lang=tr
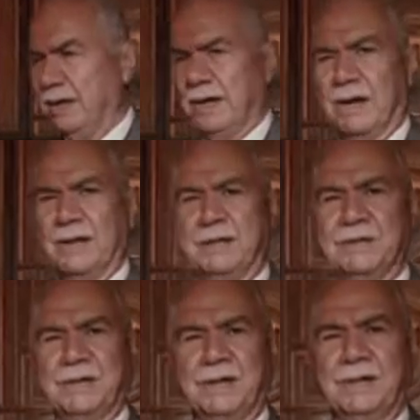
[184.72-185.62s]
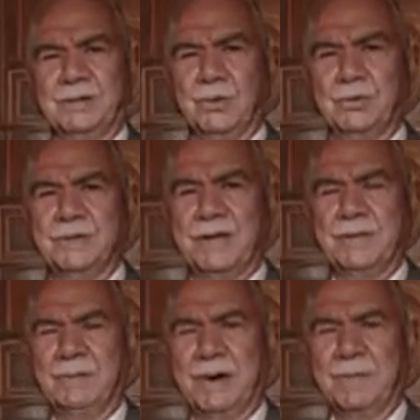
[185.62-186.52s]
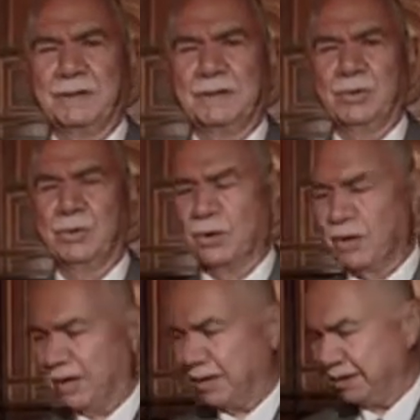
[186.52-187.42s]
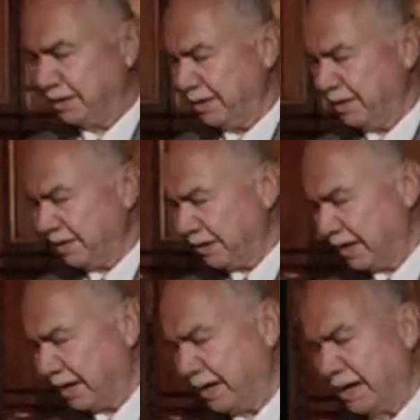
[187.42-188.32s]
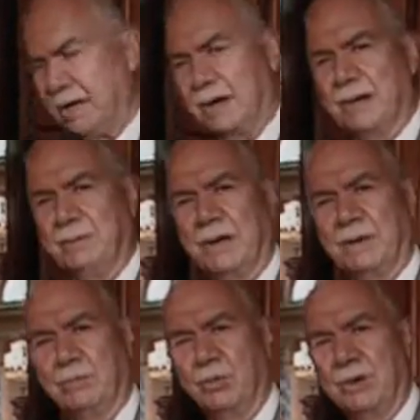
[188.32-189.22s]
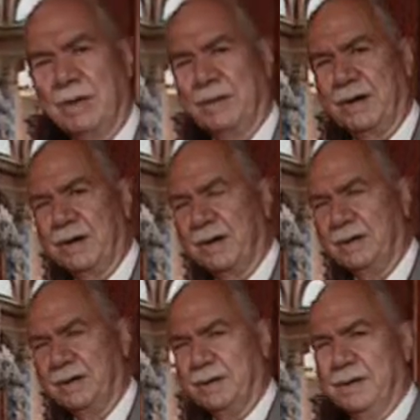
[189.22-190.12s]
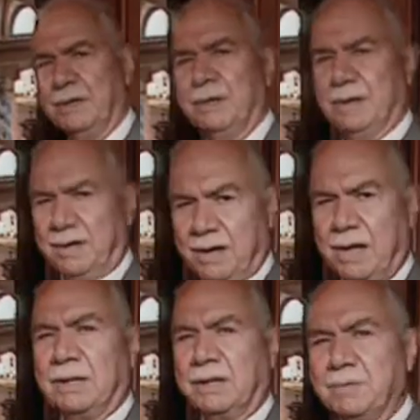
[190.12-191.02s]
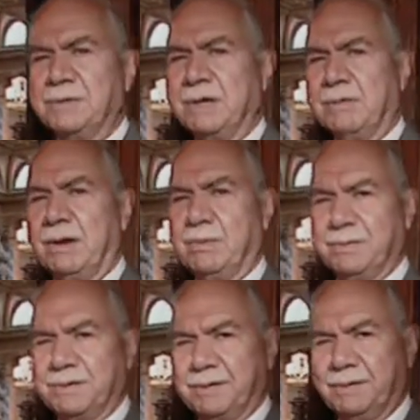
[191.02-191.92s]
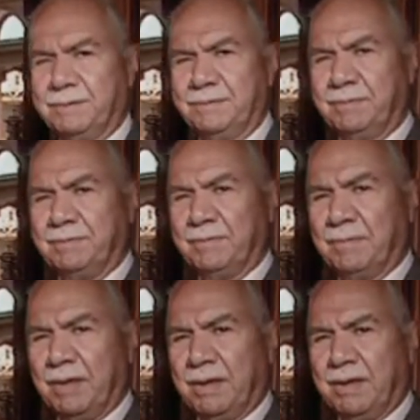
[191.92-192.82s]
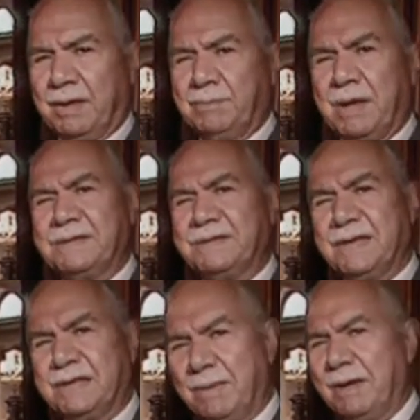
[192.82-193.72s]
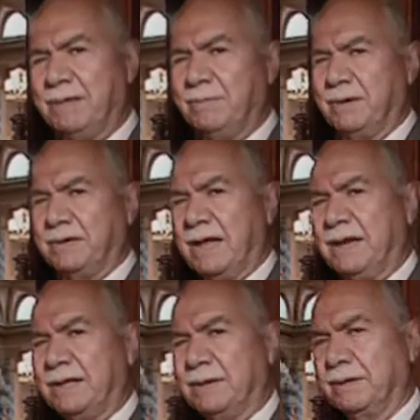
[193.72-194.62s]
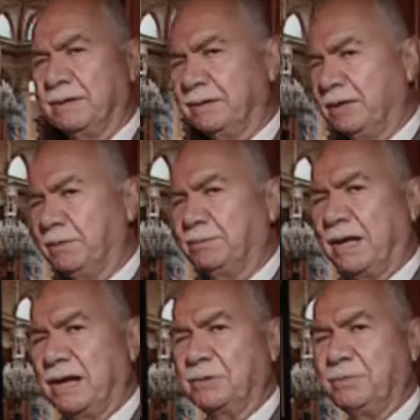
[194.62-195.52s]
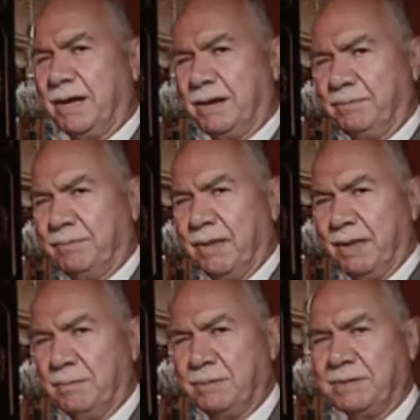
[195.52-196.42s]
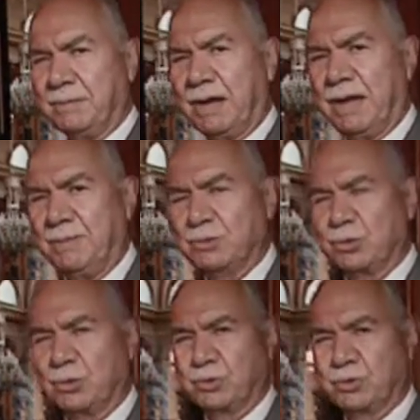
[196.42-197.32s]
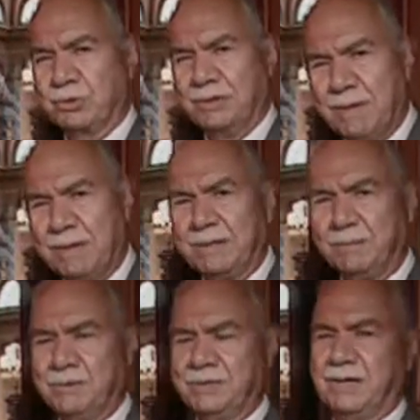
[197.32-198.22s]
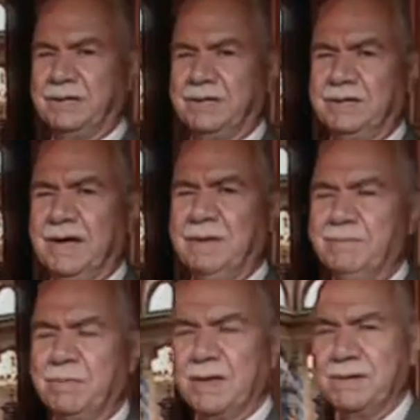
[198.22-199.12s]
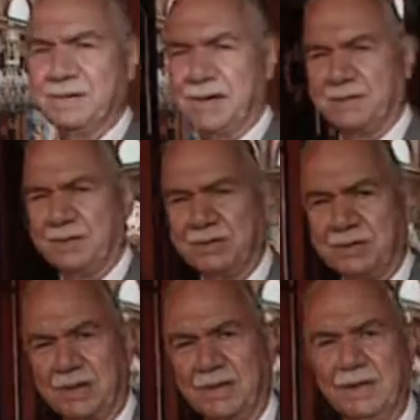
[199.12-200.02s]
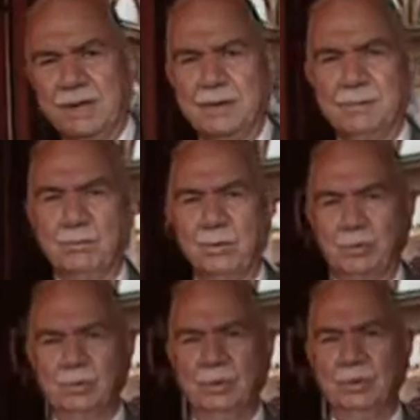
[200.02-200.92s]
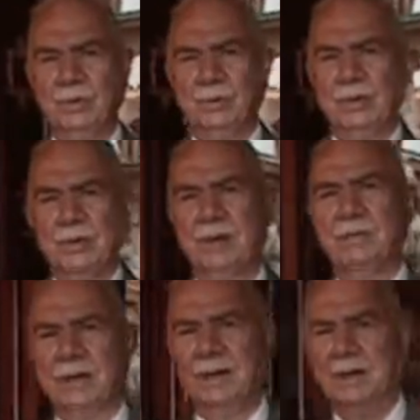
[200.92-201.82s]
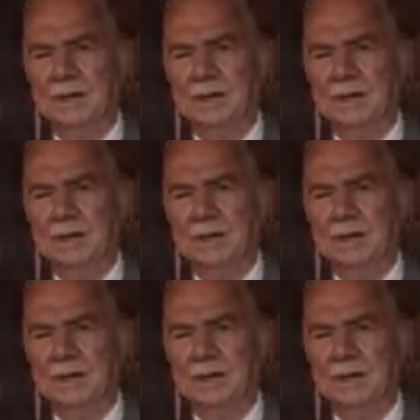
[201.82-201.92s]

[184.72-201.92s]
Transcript: arkadaşlarının gözlerine de bakmaktan korkarak, yere ayakkabılarının burnuna bakarak Aldık mı cevabımızı? Ben size demedim mi gelin de gidip danışmayalım, bizim aleyhimiz olur demedim mi şeklinde serzenişte bulundu ama